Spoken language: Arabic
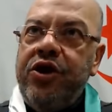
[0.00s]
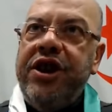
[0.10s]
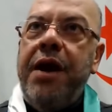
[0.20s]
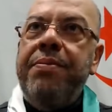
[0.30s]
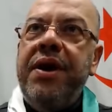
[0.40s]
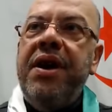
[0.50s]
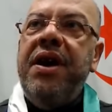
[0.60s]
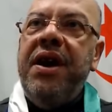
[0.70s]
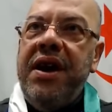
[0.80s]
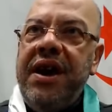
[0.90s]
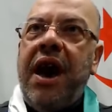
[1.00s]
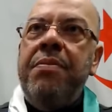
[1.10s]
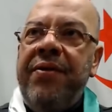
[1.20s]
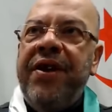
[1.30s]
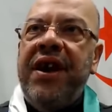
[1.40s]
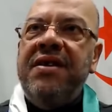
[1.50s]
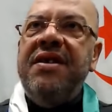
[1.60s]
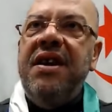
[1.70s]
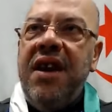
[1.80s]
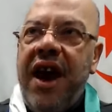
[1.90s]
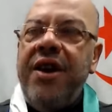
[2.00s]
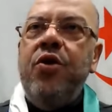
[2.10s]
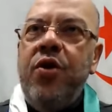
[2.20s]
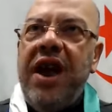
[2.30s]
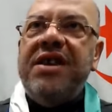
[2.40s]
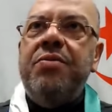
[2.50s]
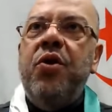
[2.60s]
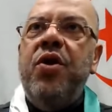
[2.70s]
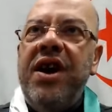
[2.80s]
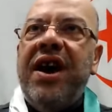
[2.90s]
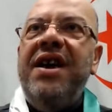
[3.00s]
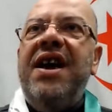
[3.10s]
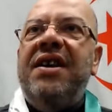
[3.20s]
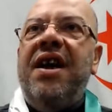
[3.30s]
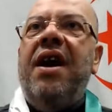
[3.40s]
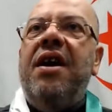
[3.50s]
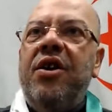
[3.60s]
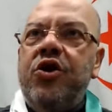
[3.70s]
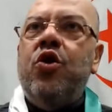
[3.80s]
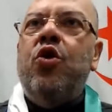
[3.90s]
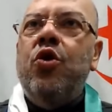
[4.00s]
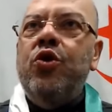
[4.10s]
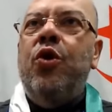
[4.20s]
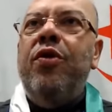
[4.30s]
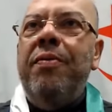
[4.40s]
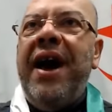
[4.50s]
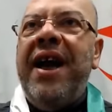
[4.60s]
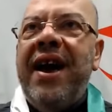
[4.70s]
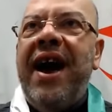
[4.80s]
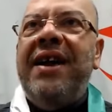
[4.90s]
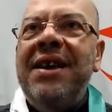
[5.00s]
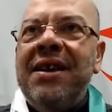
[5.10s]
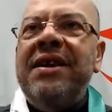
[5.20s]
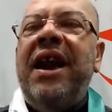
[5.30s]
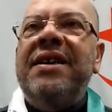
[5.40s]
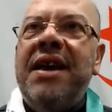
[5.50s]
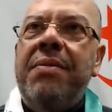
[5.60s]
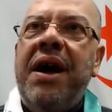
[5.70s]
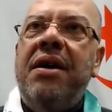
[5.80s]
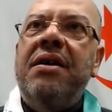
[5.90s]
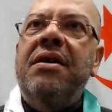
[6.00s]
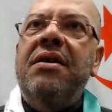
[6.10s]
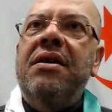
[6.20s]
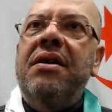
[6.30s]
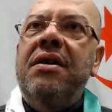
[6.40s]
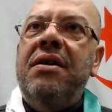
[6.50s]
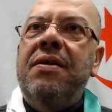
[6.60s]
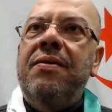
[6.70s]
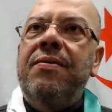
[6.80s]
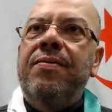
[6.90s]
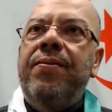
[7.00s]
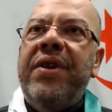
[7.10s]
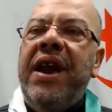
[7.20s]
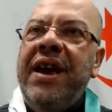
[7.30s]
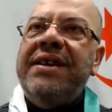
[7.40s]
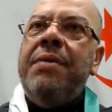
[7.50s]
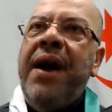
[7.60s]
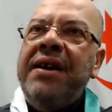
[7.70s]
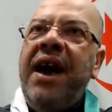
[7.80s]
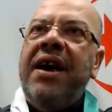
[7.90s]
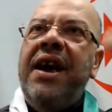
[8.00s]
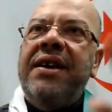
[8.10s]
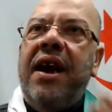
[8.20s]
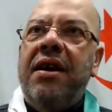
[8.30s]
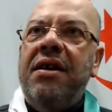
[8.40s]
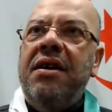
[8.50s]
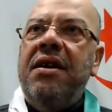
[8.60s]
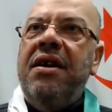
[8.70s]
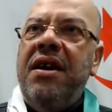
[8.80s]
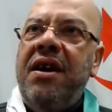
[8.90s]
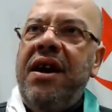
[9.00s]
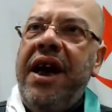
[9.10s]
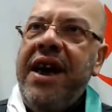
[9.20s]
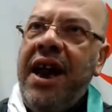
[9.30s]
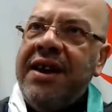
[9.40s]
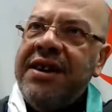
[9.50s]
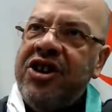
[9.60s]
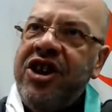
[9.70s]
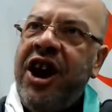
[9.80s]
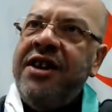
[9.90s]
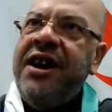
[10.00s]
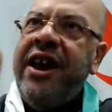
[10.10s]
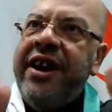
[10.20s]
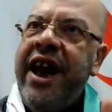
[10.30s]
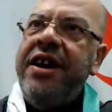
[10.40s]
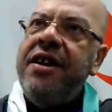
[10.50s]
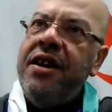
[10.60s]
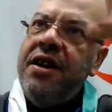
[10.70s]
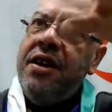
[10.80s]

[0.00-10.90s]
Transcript: الشعب يقبل فكره انه لازم قياده تقودوا في المعركه هذه ضد العصابه العصابه عندها قياده هي العسكر جنرالات الاركان